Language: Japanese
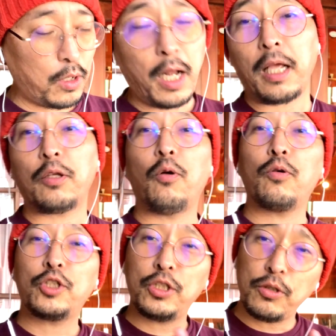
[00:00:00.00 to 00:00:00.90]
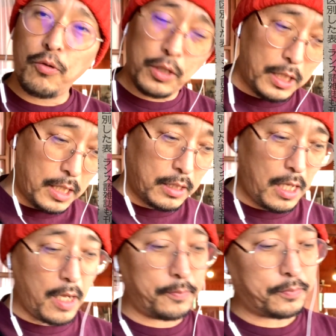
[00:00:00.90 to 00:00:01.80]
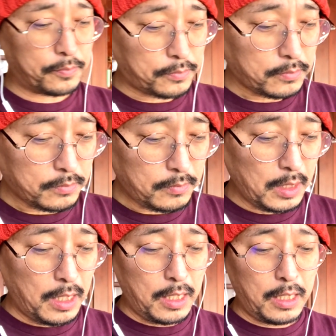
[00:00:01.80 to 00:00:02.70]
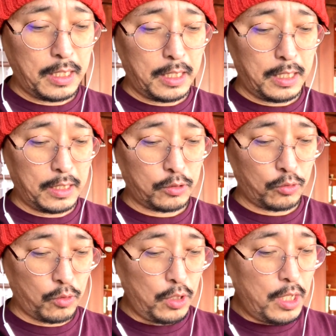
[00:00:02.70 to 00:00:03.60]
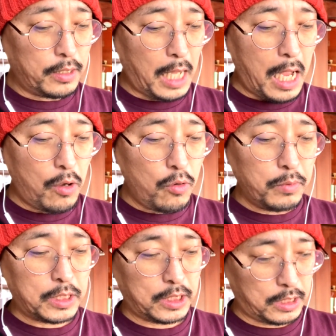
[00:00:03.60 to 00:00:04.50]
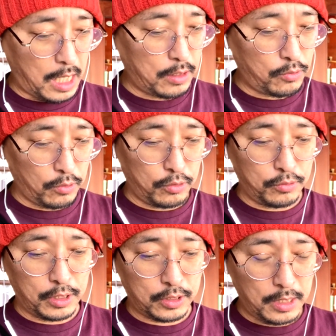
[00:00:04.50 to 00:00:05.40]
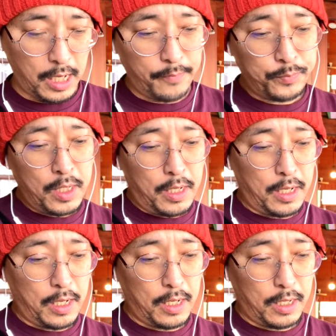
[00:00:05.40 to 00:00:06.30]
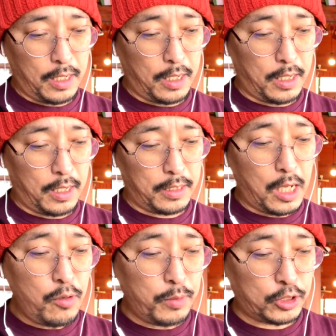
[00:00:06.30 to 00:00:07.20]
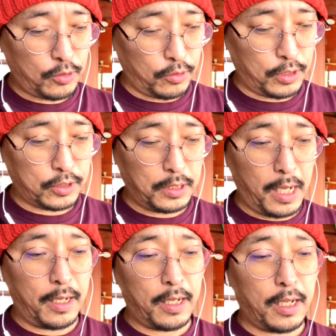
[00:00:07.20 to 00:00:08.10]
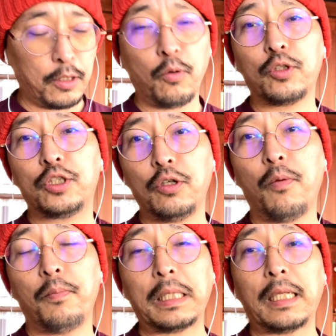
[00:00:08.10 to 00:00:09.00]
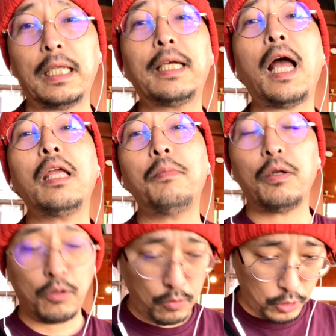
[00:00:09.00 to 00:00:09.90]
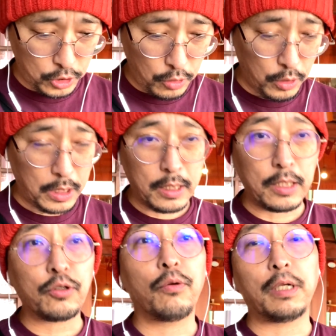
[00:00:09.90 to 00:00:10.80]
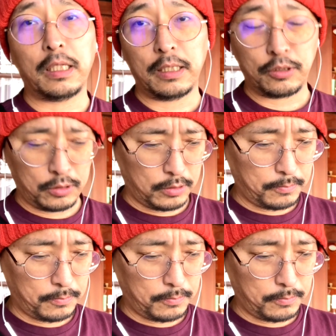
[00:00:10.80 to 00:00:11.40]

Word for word: から養子を入れて、えーと、直道さんというですね、えー、直道というですね、養子を、またにかいめの養子を入れたそうなんです。